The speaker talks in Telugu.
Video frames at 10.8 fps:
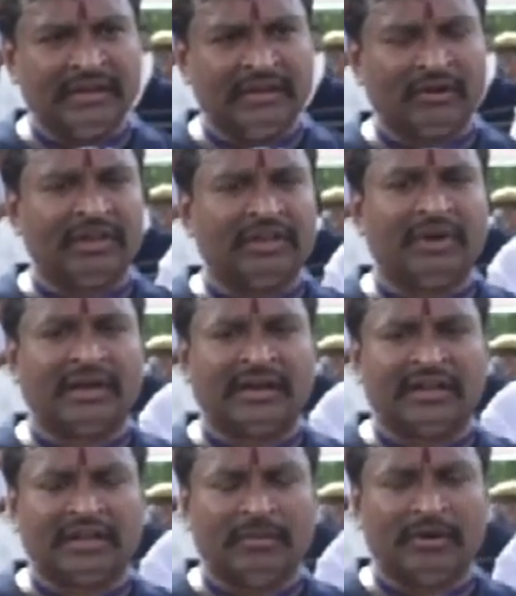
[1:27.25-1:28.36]
ఈ యొక్క నిర్మాణ
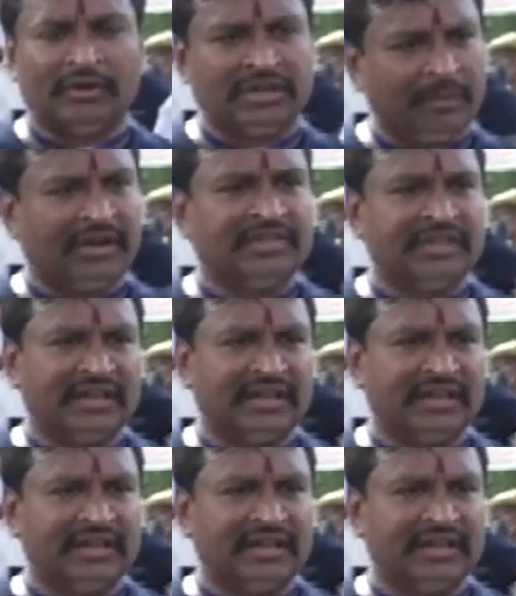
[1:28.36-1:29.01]
కార్యక్రమాలు చేపడం జరిగింది